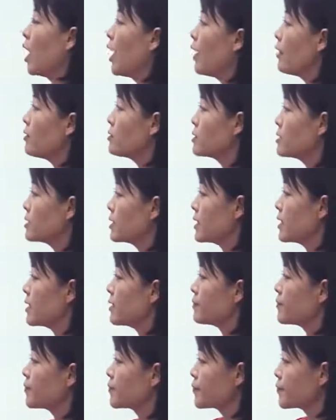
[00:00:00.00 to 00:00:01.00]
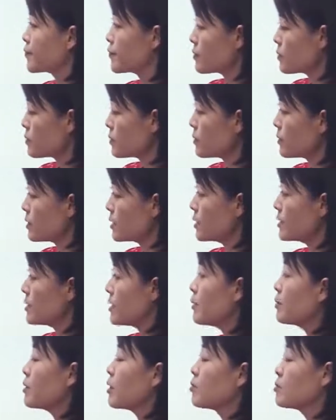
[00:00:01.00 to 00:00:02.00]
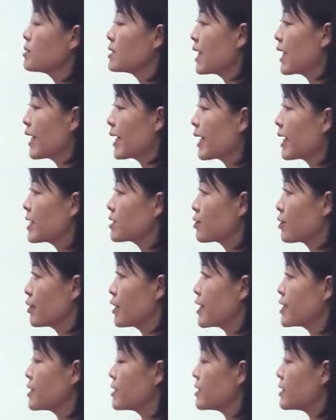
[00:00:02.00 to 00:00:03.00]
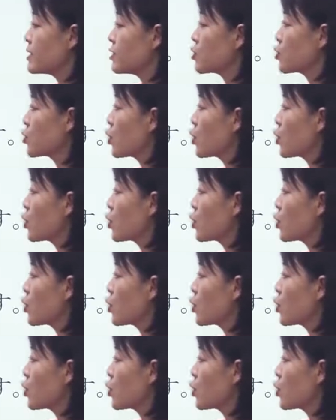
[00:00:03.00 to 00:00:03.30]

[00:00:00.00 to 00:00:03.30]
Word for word: 好次 k 下面我们再来看这个练习，